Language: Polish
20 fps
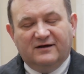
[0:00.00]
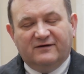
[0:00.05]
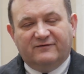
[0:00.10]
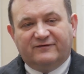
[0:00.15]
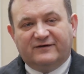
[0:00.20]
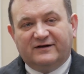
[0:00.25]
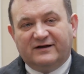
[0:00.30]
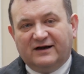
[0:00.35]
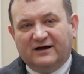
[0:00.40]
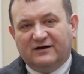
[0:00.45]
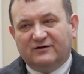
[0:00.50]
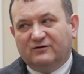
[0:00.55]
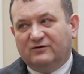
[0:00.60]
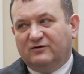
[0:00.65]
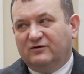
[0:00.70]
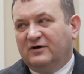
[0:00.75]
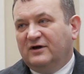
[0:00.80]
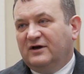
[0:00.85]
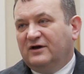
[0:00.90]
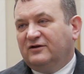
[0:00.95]
w
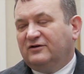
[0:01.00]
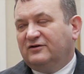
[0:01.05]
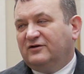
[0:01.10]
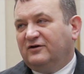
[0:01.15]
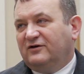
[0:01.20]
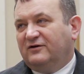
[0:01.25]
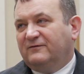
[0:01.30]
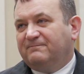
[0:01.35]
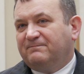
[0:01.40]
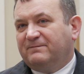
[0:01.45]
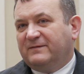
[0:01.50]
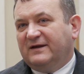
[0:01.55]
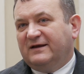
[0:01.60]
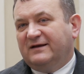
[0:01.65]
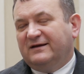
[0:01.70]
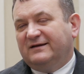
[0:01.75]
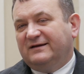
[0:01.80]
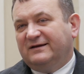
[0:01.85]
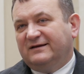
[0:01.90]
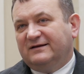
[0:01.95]
kraju, to
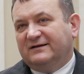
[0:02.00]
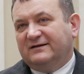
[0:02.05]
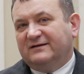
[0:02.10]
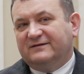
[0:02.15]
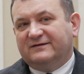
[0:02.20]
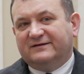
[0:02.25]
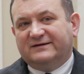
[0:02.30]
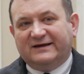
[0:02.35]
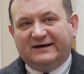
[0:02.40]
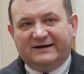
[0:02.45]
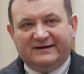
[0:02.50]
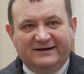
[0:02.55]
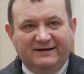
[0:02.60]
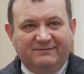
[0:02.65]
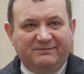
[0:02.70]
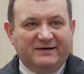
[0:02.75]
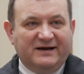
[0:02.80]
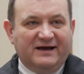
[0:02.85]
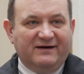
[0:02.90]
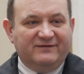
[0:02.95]
tak
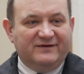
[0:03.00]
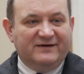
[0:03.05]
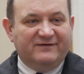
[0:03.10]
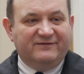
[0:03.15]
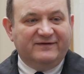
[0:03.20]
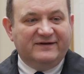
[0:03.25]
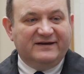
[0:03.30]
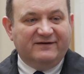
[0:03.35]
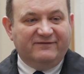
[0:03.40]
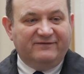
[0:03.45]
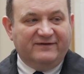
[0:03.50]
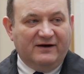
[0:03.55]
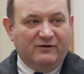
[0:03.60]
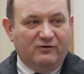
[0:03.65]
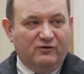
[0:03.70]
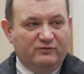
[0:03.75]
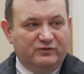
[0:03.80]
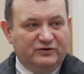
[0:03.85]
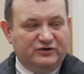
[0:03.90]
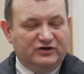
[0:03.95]
naprawdę
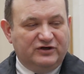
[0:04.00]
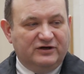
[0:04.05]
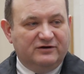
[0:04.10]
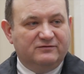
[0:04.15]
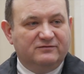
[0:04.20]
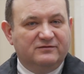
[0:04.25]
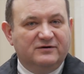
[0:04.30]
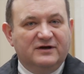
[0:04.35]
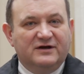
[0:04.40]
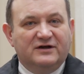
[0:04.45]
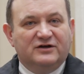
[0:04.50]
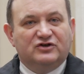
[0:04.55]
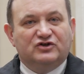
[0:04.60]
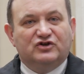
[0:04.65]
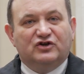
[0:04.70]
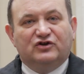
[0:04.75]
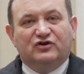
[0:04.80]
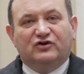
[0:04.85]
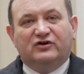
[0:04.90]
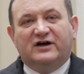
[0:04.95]
wydawałoby się,
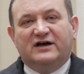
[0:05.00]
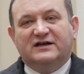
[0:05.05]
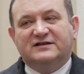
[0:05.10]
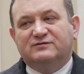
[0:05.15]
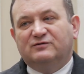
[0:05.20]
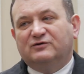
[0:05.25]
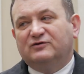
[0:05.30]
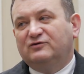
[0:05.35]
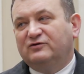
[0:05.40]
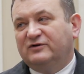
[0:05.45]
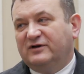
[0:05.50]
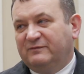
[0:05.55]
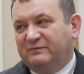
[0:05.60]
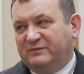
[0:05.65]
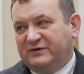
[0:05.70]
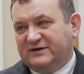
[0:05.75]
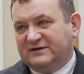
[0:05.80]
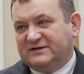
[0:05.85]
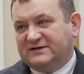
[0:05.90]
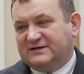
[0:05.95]
że to hasło, które
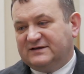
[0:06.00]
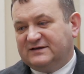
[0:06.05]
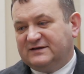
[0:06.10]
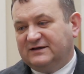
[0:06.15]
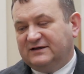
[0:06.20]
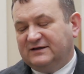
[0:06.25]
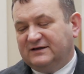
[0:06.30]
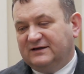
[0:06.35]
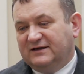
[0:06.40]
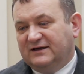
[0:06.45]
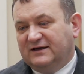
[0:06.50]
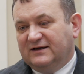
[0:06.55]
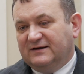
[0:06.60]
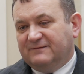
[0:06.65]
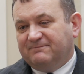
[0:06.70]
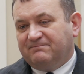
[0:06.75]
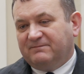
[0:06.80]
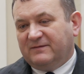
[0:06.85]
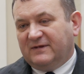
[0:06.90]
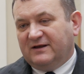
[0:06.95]
PiS
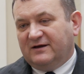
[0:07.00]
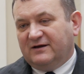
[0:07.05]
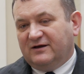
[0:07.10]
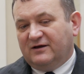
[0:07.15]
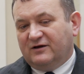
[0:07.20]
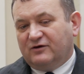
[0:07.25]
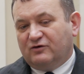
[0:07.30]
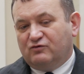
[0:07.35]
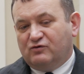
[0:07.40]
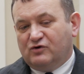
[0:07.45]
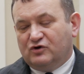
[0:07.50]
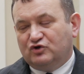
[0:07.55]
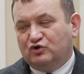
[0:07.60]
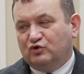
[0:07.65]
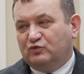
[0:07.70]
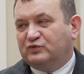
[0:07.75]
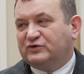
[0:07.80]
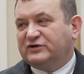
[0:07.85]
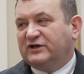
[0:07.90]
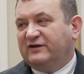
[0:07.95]

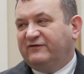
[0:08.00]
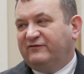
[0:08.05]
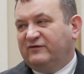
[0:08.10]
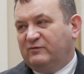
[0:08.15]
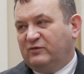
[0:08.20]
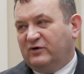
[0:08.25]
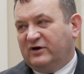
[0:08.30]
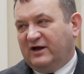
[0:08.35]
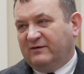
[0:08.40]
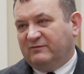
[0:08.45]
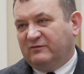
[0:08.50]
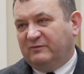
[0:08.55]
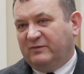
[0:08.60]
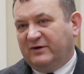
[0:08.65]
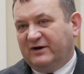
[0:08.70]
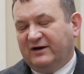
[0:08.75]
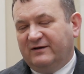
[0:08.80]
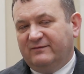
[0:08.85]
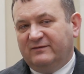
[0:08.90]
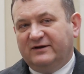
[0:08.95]
głosił przed wyborami
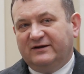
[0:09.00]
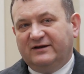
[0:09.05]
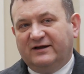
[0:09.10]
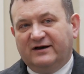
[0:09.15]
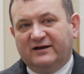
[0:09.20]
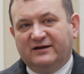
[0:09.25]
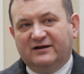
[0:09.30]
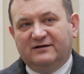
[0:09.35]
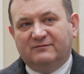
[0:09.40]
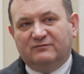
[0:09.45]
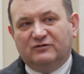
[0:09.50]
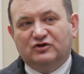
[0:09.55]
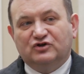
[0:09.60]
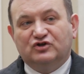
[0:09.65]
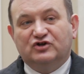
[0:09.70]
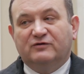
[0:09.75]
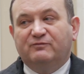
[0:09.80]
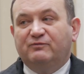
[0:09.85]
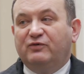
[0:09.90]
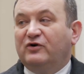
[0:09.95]
parlamentarnymi,
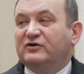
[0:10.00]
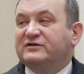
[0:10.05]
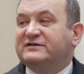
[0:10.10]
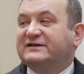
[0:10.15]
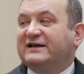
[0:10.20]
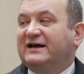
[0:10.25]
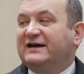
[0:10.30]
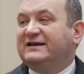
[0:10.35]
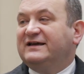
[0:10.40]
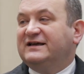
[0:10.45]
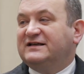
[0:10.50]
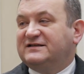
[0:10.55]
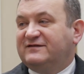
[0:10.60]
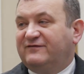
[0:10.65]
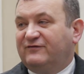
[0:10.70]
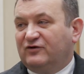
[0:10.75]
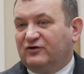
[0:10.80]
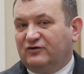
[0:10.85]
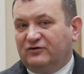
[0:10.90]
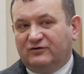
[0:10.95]
że Polska jest
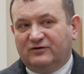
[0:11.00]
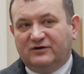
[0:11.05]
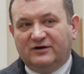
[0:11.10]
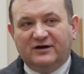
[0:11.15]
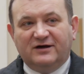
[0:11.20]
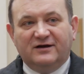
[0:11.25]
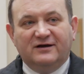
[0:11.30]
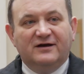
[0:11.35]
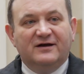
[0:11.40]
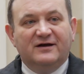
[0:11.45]
w ruinie,